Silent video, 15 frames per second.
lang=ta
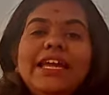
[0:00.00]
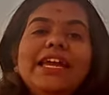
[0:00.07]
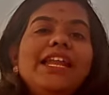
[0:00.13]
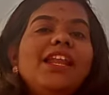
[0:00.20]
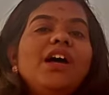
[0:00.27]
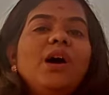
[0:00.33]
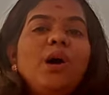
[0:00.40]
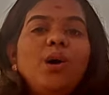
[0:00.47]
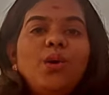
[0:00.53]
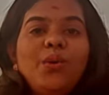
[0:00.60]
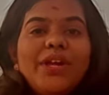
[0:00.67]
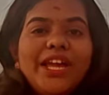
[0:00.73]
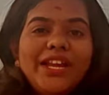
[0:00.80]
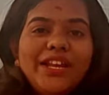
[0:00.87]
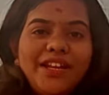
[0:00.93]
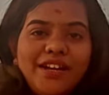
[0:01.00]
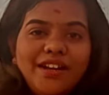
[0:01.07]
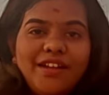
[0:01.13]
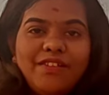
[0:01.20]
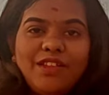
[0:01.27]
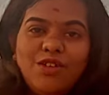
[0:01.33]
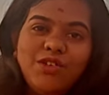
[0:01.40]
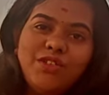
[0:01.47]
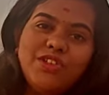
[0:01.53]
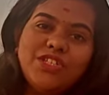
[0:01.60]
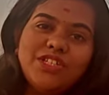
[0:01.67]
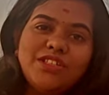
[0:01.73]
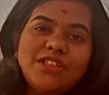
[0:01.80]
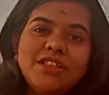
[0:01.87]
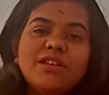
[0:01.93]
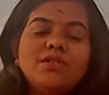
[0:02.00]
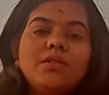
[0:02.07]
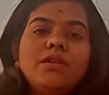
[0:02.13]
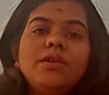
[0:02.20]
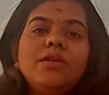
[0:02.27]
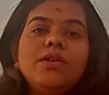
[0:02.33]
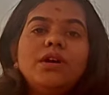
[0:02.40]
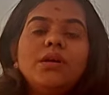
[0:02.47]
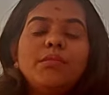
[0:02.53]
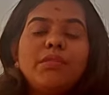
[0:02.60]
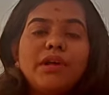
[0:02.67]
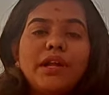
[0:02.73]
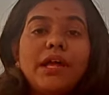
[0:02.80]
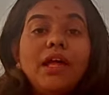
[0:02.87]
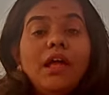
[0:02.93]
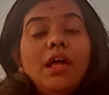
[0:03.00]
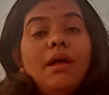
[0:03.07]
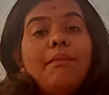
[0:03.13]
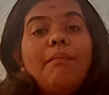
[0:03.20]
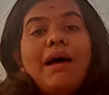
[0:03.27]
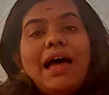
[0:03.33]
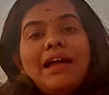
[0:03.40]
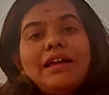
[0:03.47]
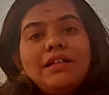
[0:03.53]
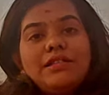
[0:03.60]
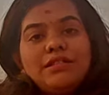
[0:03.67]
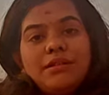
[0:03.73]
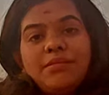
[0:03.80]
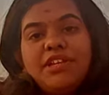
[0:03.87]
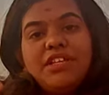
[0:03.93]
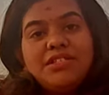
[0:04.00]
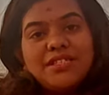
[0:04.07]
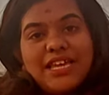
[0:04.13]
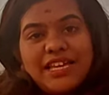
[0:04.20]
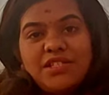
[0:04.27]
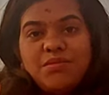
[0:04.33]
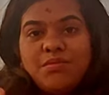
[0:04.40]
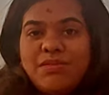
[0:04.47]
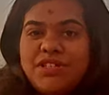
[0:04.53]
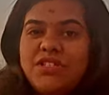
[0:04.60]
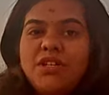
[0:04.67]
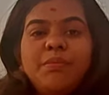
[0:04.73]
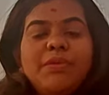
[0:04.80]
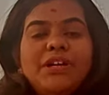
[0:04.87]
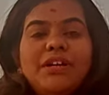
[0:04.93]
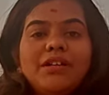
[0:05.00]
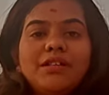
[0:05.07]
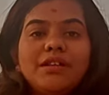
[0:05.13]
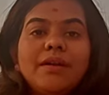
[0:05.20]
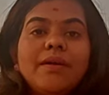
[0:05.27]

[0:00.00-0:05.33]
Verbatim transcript: எல்லோரும் கேட்டுட்டு இருந்த ஒரு விஷயத்த தான் சொல்லிக் கொடுக்க போகிறேன் பேங்கிள்ஸ் எப்படி சைஸ் மெஷர் பண்ணுறது